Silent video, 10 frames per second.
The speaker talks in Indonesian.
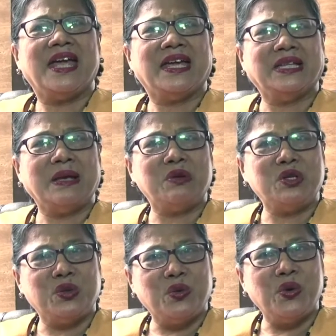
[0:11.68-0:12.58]
Kita
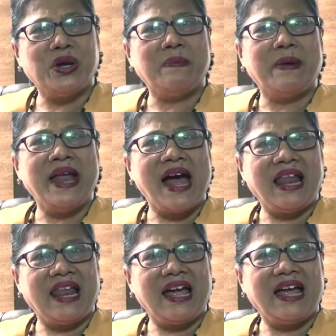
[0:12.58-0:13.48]
bersyukur kepada
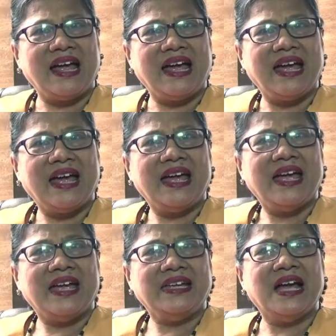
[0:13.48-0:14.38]
Allah
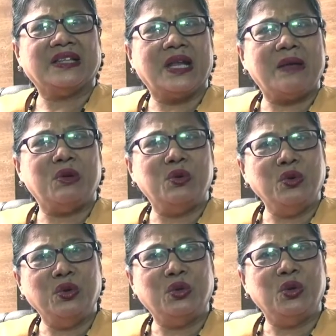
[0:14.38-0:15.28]
yang telah
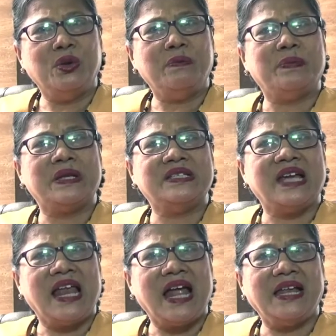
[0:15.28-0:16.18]
menuntun
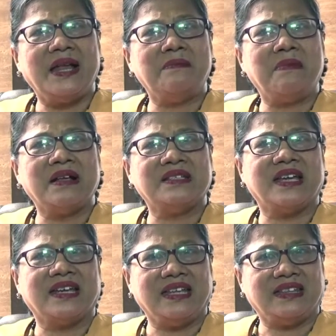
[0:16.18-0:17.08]
perjalanan
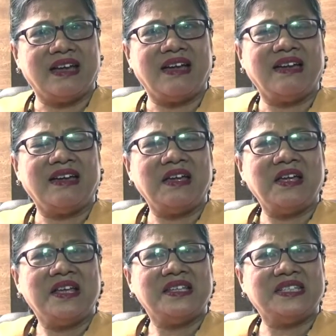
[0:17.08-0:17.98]
bangsa kita
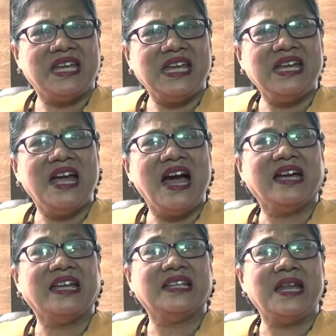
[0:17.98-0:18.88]

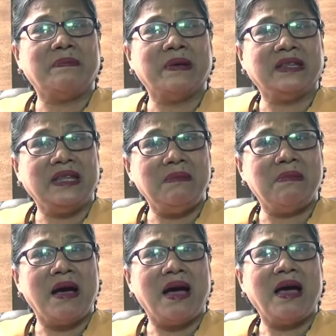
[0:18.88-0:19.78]
sehingga kita dapat
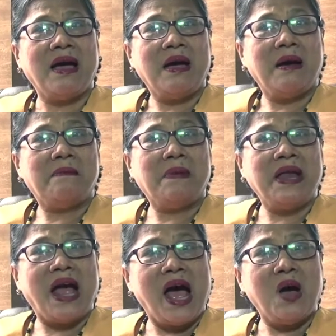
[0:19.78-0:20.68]
tiba
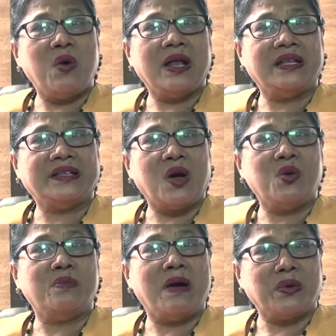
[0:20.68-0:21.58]
pada awal
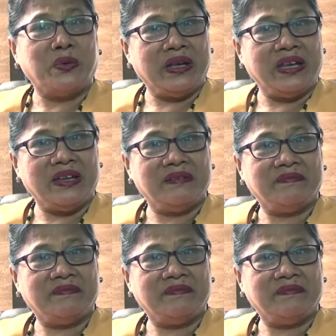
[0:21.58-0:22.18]
tahun baru ini.